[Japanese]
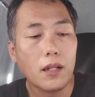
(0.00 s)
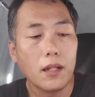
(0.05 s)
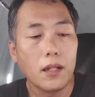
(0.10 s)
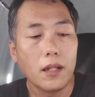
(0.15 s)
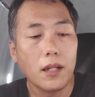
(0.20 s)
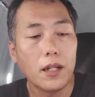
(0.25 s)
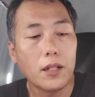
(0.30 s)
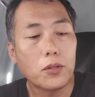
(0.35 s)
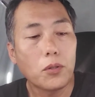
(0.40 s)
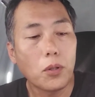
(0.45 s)

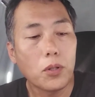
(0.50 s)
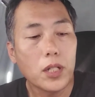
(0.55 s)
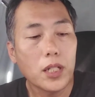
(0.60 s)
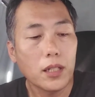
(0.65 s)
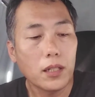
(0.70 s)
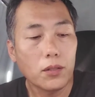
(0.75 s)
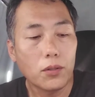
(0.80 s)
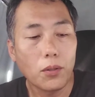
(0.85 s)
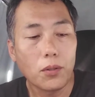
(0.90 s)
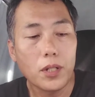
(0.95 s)
えー、鳥
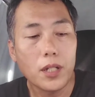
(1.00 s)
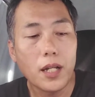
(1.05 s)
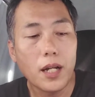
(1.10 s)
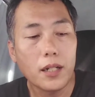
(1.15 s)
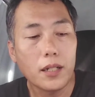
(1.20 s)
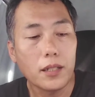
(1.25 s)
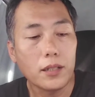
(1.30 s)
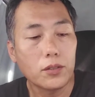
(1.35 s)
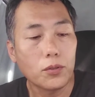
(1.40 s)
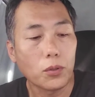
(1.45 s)
鳥あ
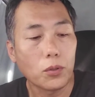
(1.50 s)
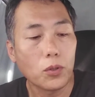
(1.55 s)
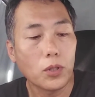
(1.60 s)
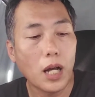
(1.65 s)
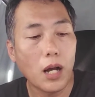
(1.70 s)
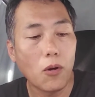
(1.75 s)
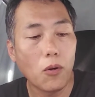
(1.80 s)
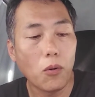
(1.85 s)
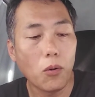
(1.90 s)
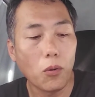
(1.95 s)
りその
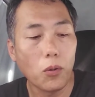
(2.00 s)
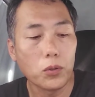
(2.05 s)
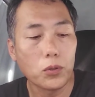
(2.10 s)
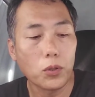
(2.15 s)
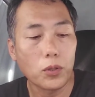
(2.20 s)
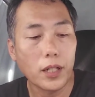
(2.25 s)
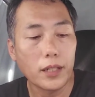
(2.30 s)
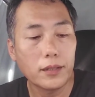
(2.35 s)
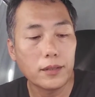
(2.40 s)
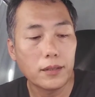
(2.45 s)
名を頬
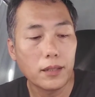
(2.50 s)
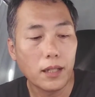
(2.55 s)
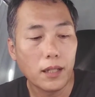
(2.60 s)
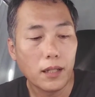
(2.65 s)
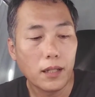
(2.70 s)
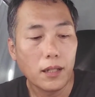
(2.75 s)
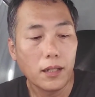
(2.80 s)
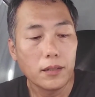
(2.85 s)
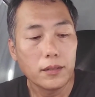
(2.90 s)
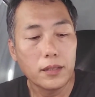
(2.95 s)
となす
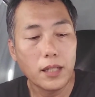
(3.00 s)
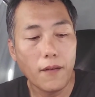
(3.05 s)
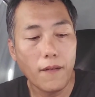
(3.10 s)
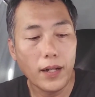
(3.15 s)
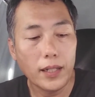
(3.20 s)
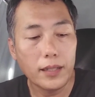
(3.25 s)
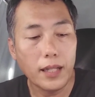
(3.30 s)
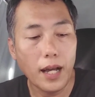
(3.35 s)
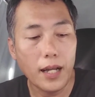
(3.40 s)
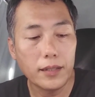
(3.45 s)
背
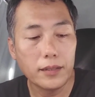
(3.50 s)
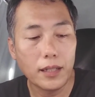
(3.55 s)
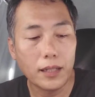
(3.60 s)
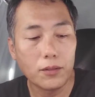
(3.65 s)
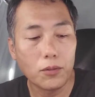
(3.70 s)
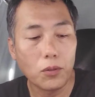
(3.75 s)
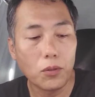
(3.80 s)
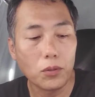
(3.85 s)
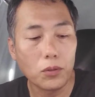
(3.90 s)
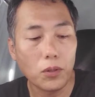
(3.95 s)
は泰山
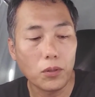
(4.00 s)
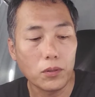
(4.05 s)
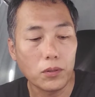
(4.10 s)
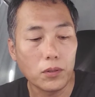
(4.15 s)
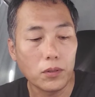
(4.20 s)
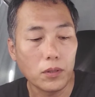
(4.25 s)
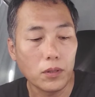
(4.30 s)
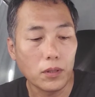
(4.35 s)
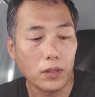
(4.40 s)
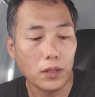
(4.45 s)
のごとく、
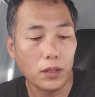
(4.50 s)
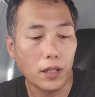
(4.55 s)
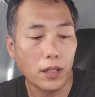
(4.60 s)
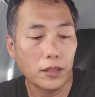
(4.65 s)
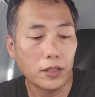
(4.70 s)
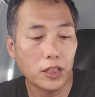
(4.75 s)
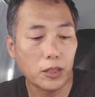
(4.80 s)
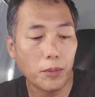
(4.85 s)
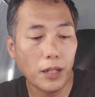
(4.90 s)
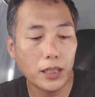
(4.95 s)
えー、
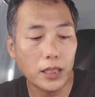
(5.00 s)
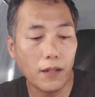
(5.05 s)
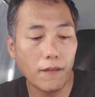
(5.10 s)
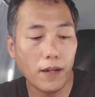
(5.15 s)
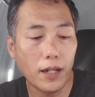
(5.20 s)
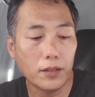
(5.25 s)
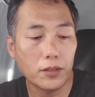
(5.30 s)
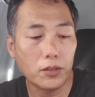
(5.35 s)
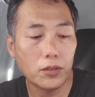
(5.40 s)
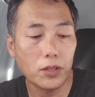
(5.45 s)
翼
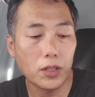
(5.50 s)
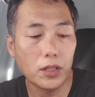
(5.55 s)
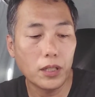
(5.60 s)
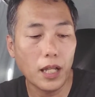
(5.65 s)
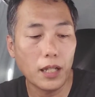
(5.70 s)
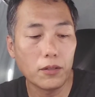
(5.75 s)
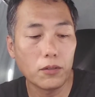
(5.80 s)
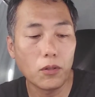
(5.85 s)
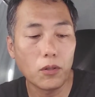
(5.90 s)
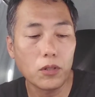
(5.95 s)
は水
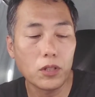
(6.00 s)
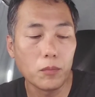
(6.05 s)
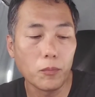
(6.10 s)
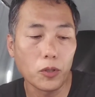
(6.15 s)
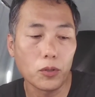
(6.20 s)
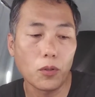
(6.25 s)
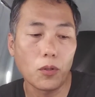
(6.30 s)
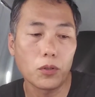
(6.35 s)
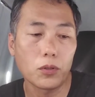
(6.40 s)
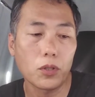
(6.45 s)
天の
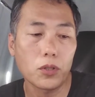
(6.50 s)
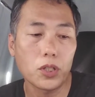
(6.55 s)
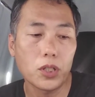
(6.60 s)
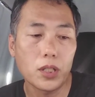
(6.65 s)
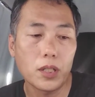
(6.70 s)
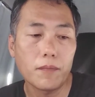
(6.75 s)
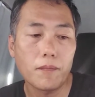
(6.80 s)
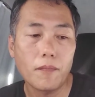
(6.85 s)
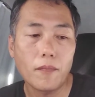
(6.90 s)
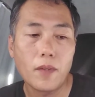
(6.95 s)
雲のごとし、